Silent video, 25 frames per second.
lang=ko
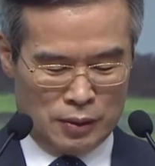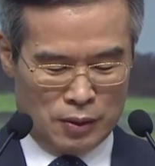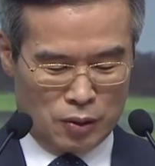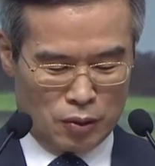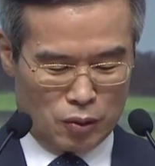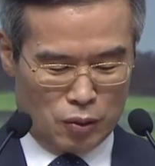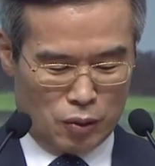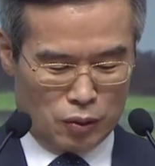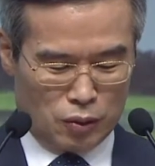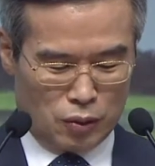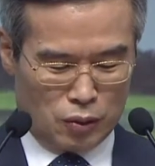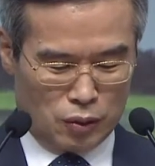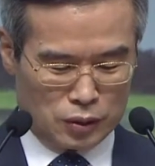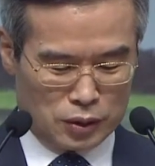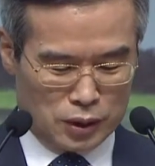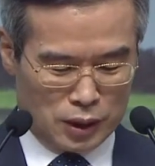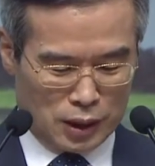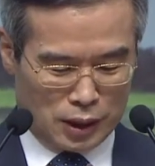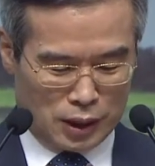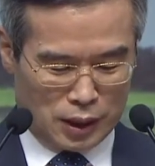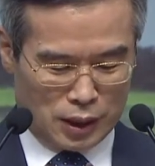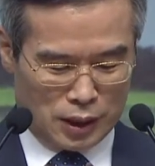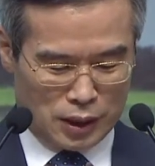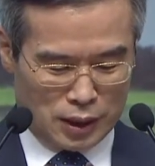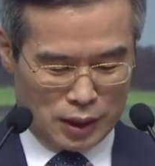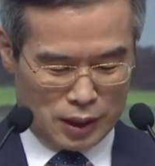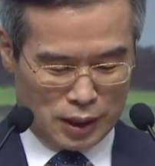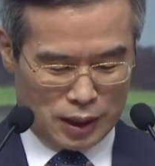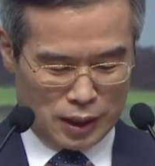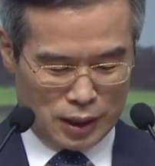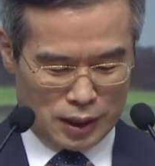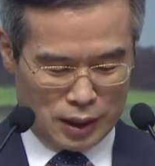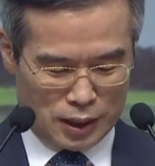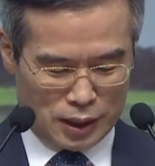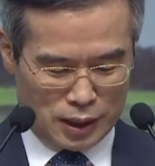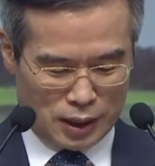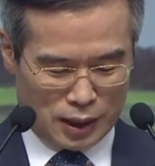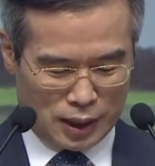공동체가 되어야
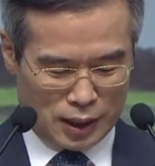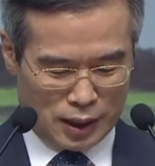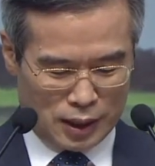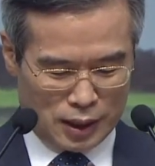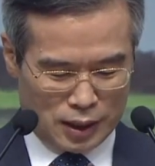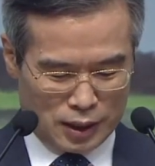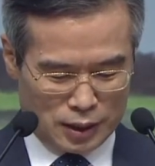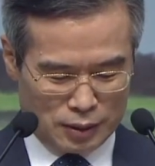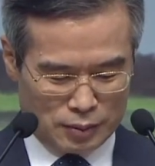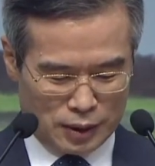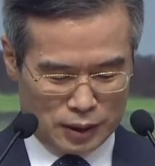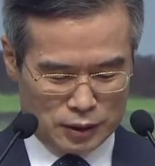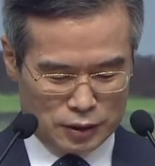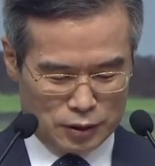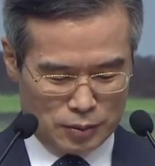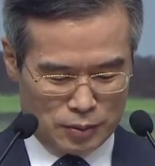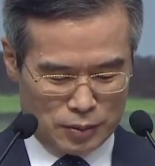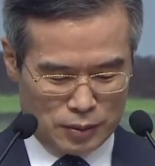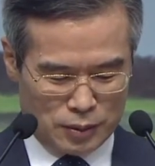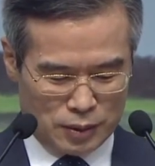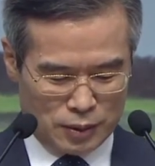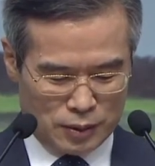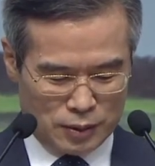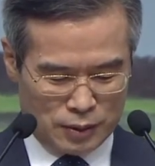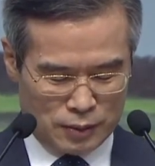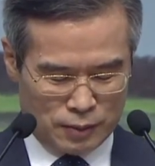된다 말씀입니다.